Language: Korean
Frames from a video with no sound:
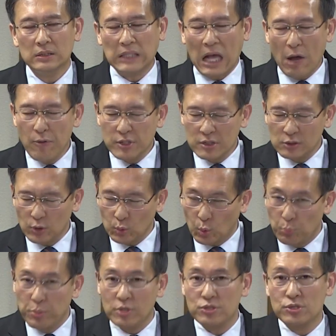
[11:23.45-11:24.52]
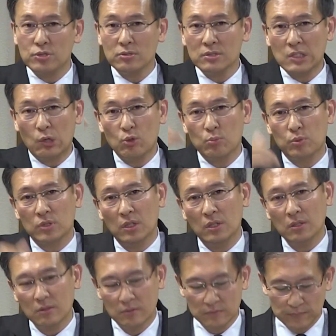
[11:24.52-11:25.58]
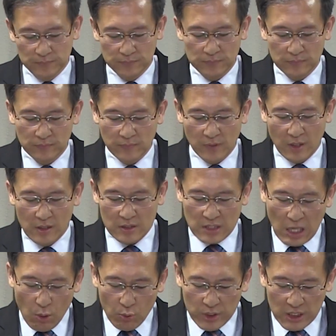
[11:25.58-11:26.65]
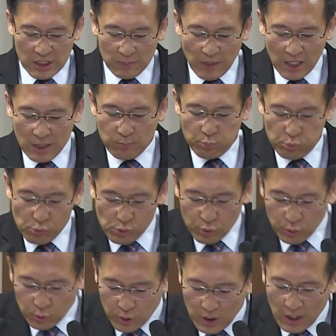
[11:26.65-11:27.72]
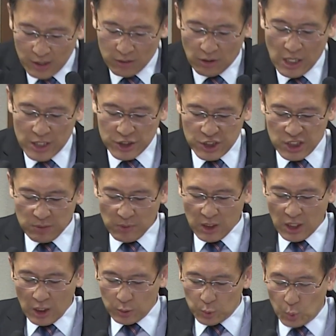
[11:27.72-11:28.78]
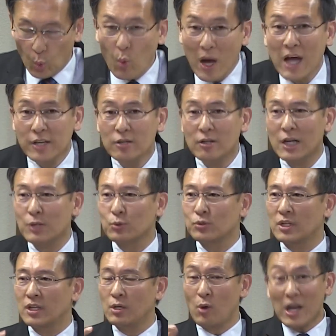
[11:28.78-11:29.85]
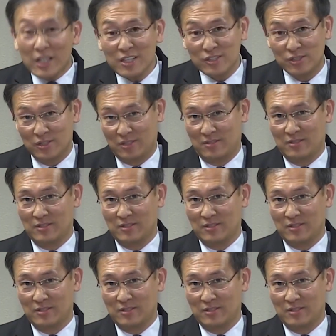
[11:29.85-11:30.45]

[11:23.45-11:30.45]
다윗을 더 높였죠. 사울보다. 사울이 이 말에 불쾌하여 심히 노하여 가로되 화냈어요.